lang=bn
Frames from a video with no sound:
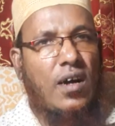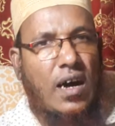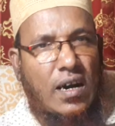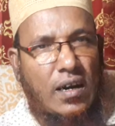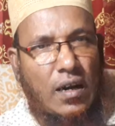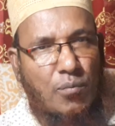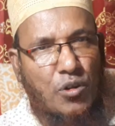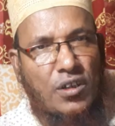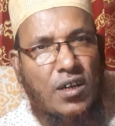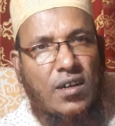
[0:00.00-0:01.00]
আর আল্লাহ
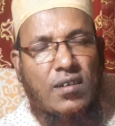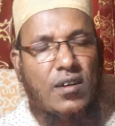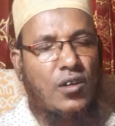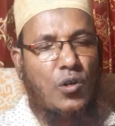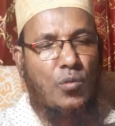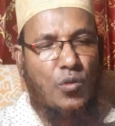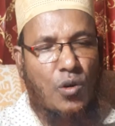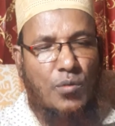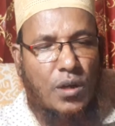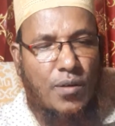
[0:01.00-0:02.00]
প্রত্যেকটা জিনিসের উপর
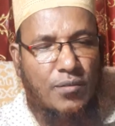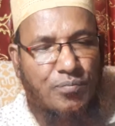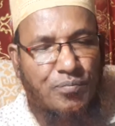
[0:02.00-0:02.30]
ক্ষমতাবান